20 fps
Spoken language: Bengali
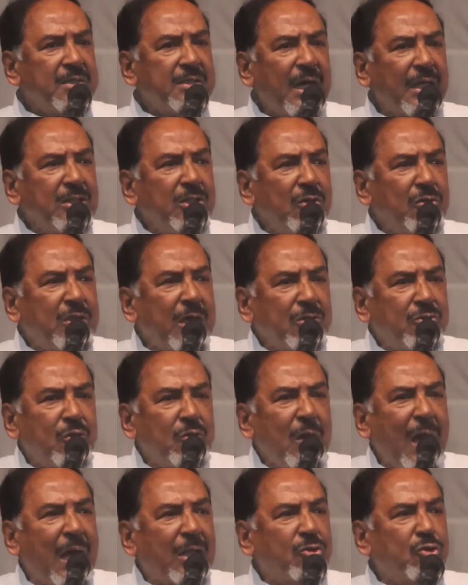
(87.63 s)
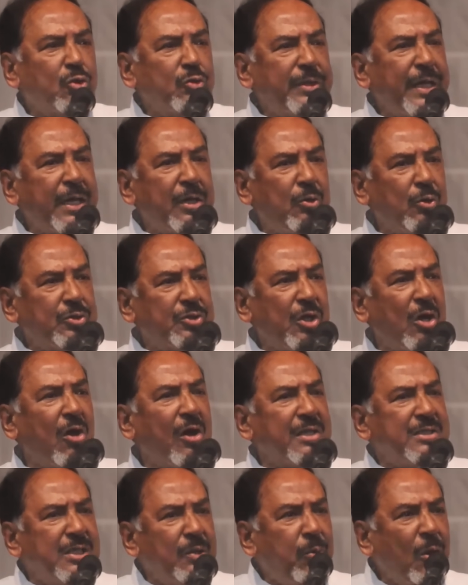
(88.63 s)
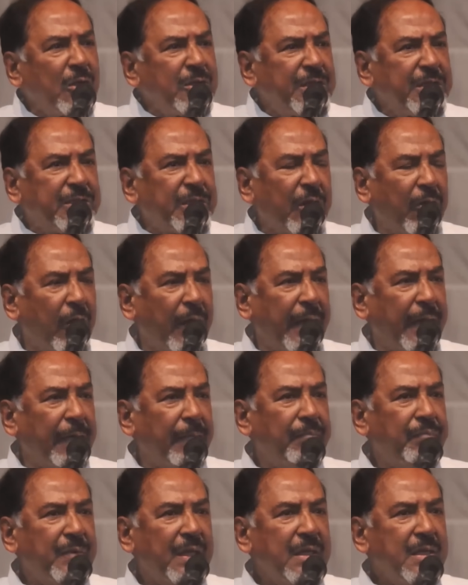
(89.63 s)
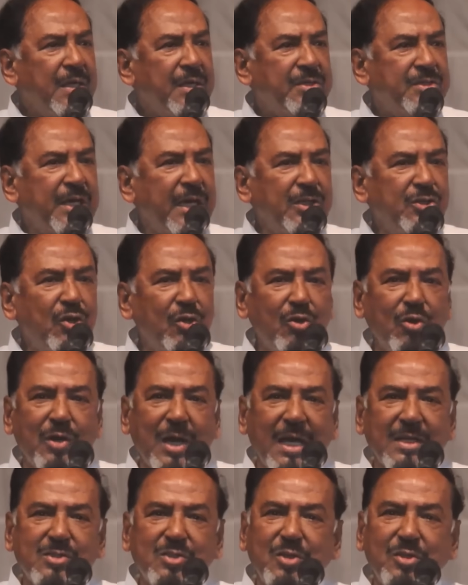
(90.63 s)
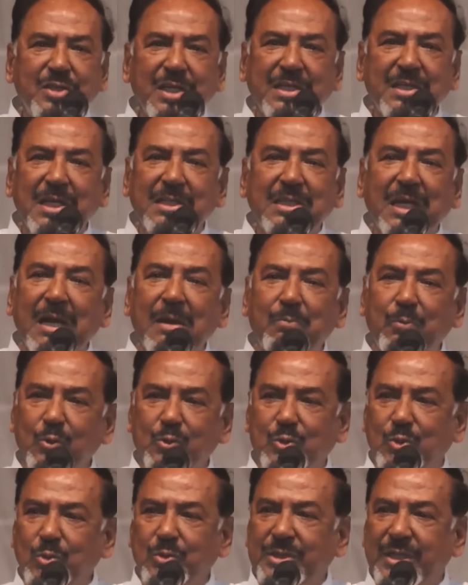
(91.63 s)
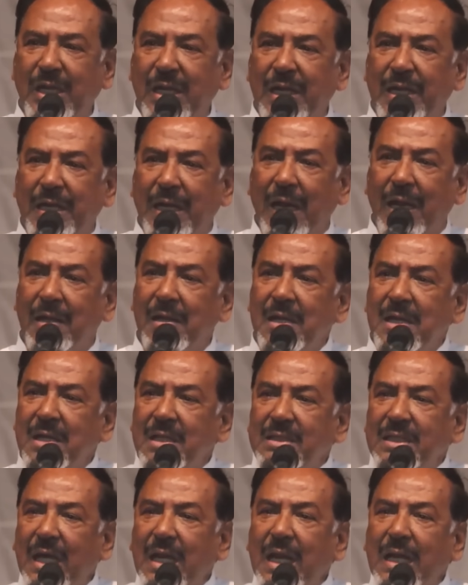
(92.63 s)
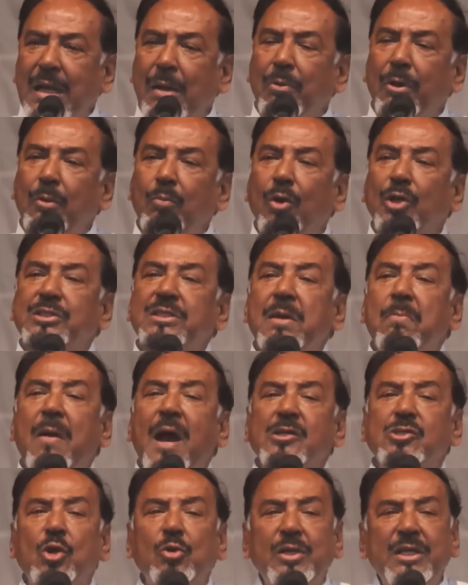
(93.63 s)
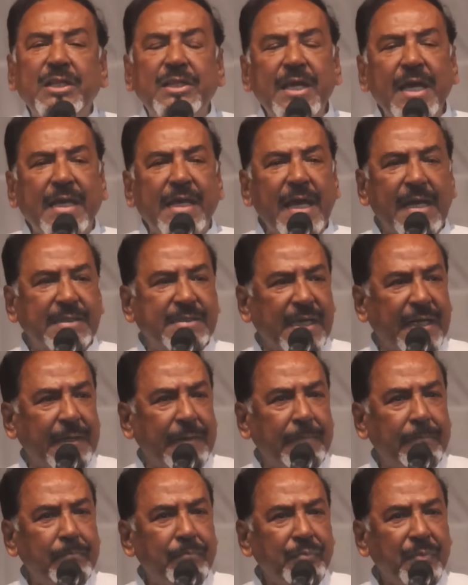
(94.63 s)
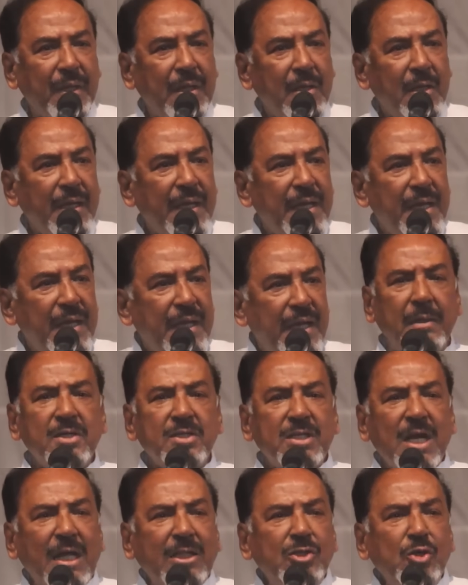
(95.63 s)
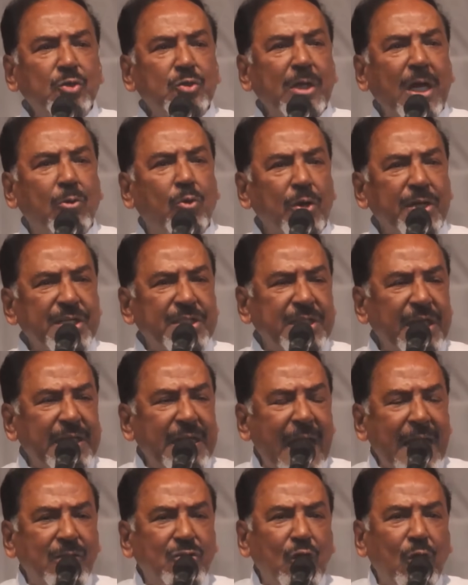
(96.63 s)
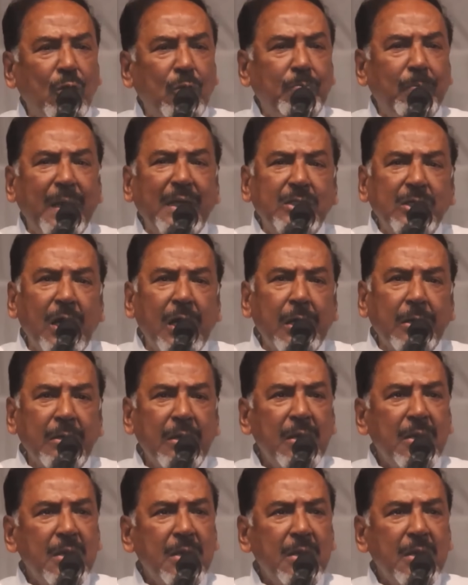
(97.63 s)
স্বাধীনতার জন্য আত্মত্যাগ করতে হয় জীবন দিতে হয় সেই জন্য রাজনৈতিক নেতারা প্রস্তুত ছিলেন না তারা কেবল মঞ্চে ভাষণই দিয়ে গিয়েছেন স্বাধীনতা করেছেন একজন মেজর